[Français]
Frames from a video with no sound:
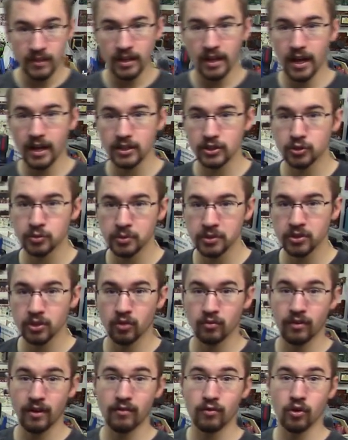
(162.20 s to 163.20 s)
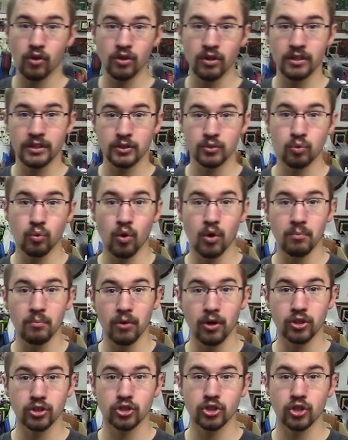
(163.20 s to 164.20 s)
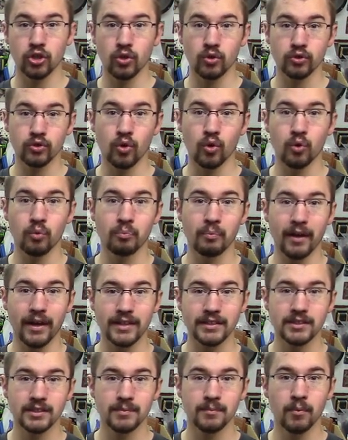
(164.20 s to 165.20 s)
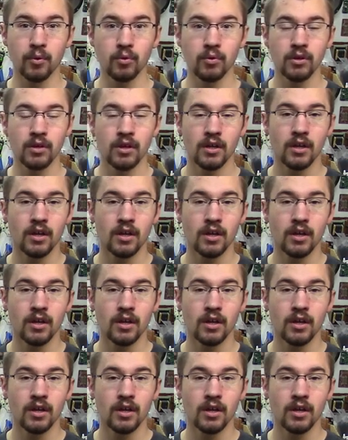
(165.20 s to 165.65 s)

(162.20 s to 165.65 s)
Ensuite, on va avoir les trois broches de contrôle principaux.